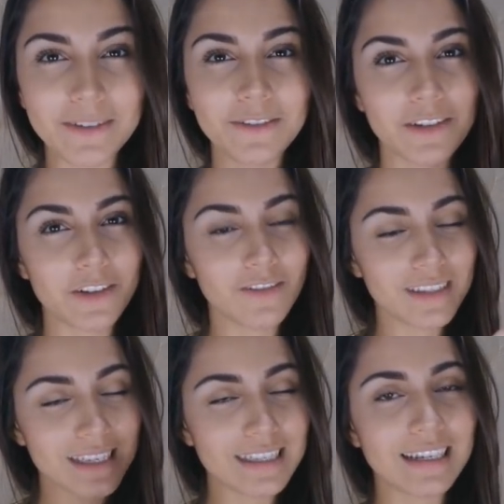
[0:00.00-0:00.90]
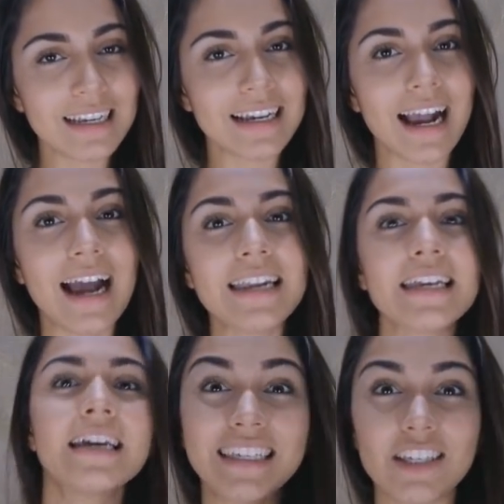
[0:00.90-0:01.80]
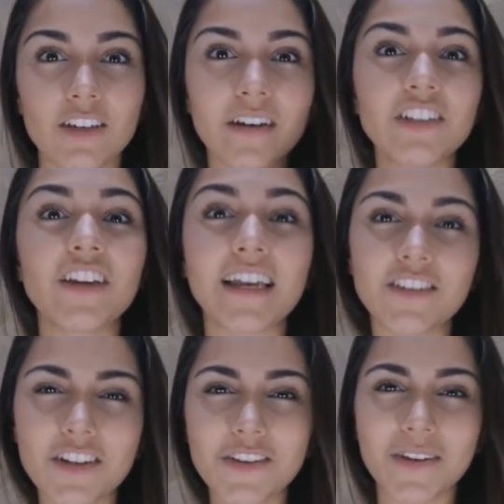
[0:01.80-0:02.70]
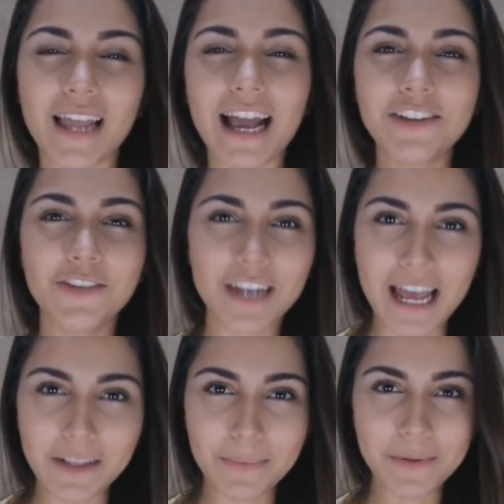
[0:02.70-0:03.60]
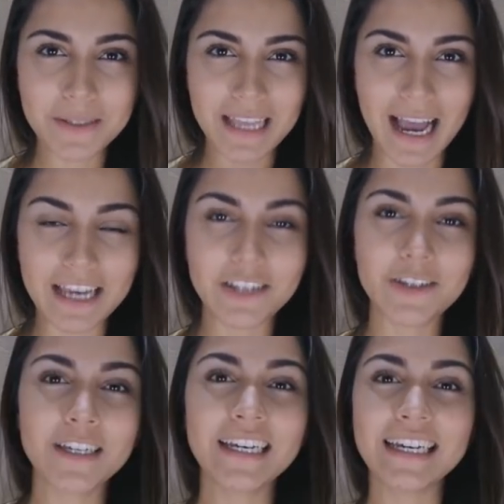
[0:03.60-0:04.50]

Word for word: então é só vocês clicarem que já vai te redirecionar direto pro site,